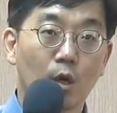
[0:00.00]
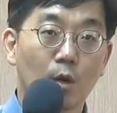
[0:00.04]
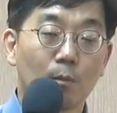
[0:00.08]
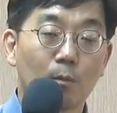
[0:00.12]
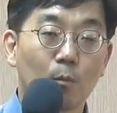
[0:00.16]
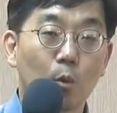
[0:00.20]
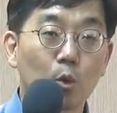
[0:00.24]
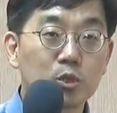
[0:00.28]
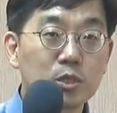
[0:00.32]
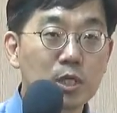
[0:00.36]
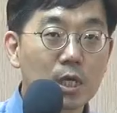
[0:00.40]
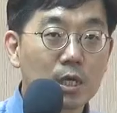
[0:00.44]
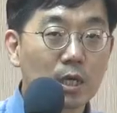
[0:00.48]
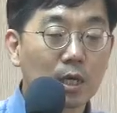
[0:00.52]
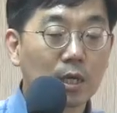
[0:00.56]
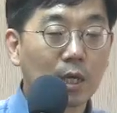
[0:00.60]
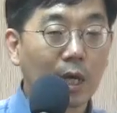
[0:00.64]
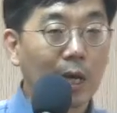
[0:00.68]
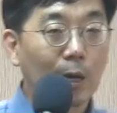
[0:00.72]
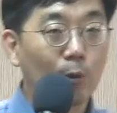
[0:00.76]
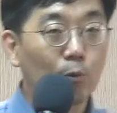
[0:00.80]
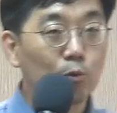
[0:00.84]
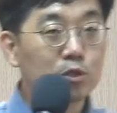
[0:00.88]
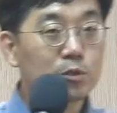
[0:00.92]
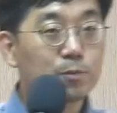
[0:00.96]
모세가
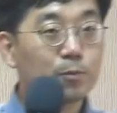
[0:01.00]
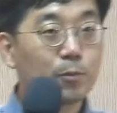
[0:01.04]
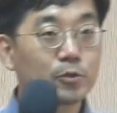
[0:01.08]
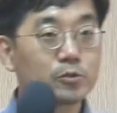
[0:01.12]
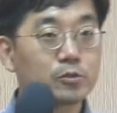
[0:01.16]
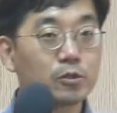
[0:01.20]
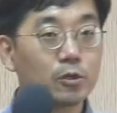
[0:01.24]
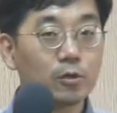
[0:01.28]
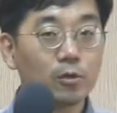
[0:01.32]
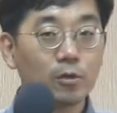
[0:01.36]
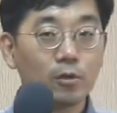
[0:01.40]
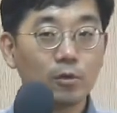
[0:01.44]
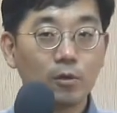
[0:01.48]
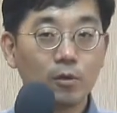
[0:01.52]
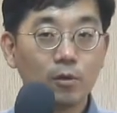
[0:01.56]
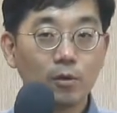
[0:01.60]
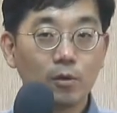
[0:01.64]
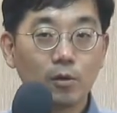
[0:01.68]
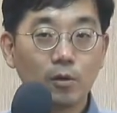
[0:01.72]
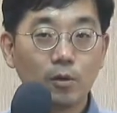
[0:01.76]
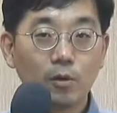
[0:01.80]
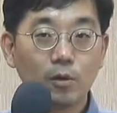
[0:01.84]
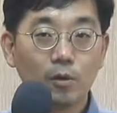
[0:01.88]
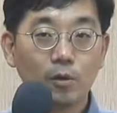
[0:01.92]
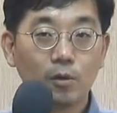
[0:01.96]
가고 싶어서
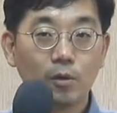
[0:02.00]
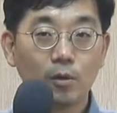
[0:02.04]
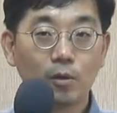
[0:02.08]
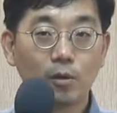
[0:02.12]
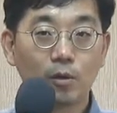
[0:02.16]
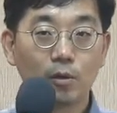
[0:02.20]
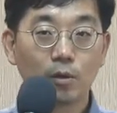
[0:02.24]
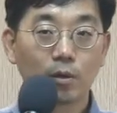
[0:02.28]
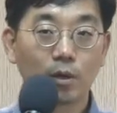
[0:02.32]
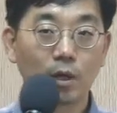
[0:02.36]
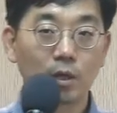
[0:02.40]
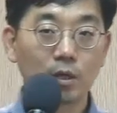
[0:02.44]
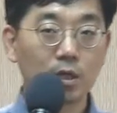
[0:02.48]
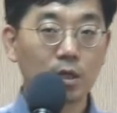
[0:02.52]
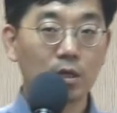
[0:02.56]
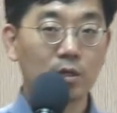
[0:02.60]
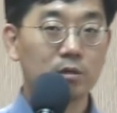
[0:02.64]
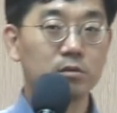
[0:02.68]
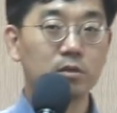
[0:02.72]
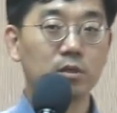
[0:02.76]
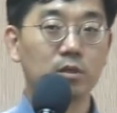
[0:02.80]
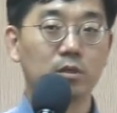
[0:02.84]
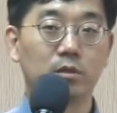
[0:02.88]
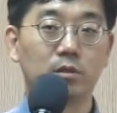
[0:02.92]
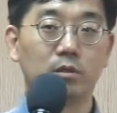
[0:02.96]
약한 게
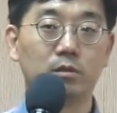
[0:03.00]
아니야.